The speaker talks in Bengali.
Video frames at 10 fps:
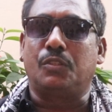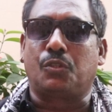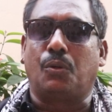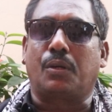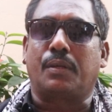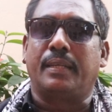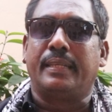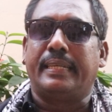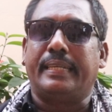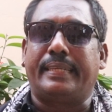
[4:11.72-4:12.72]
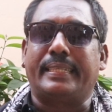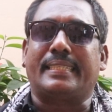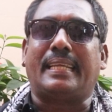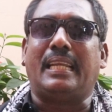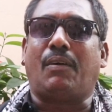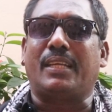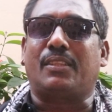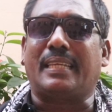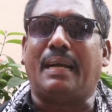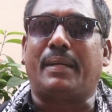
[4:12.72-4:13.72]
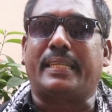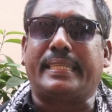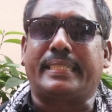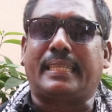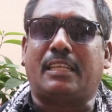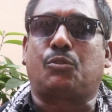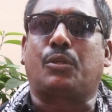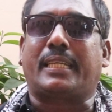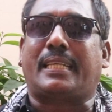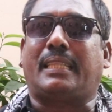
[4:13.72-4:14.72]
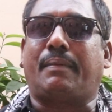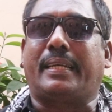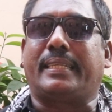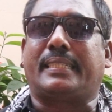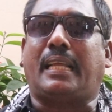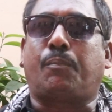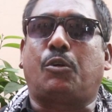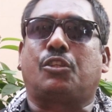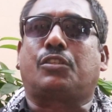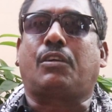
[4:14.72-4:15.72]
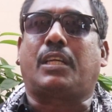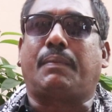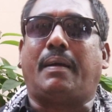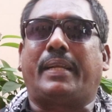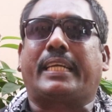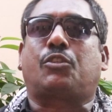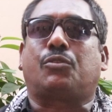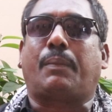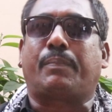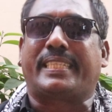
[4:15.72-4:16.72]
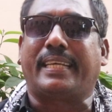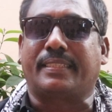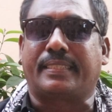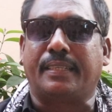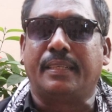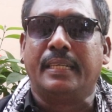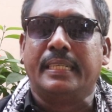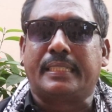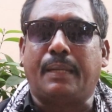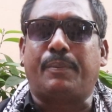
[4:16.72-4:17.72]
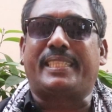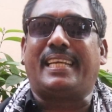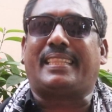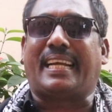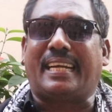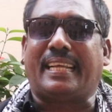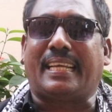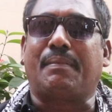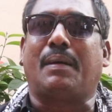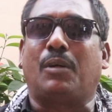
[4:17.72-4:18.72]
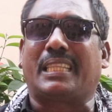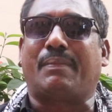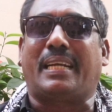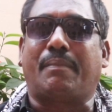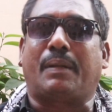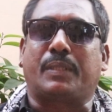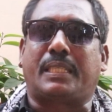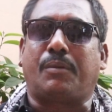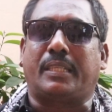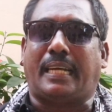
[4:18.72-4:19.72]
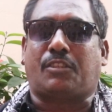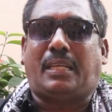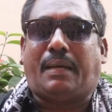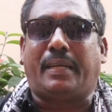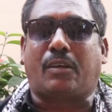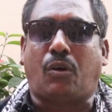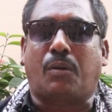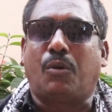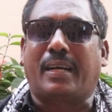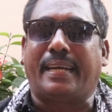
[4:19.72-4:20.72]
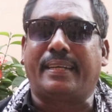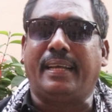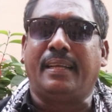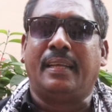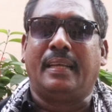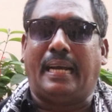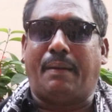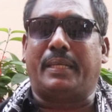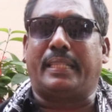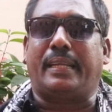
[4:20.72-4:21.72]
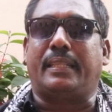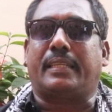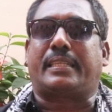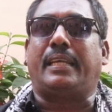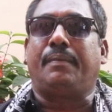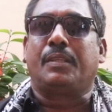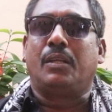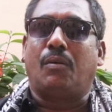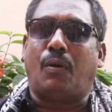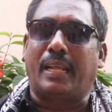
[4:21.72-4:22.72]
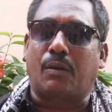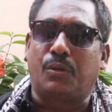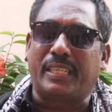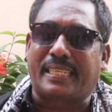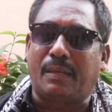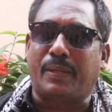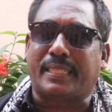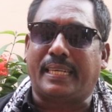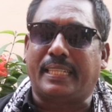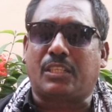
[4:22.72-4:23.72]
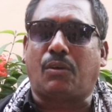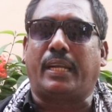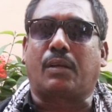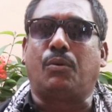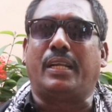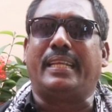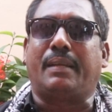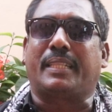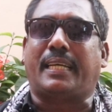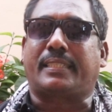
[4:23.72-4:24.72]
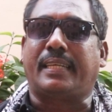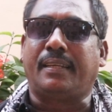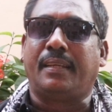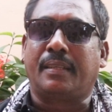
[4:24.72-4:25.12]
যুগ ডিজিটালে হয়তো কি আমরা ডিজিটাল যুগের সাথে আমরা ডিজিটাল প্রযুক্তিগতভাবে আমরা কিছুটা পিছিয়ে আছি সেই পিছিয়ে থাকাটাকে আমরা বলতে পারেন আমরা পিছিয়ে পড়েছি আসলে আমরা কর্মকাণ্ডে আমাদের এদেশে অনেক গুণী শিল্পী আছেন এদেশে অনেক গুণী নির্মাতা আছেন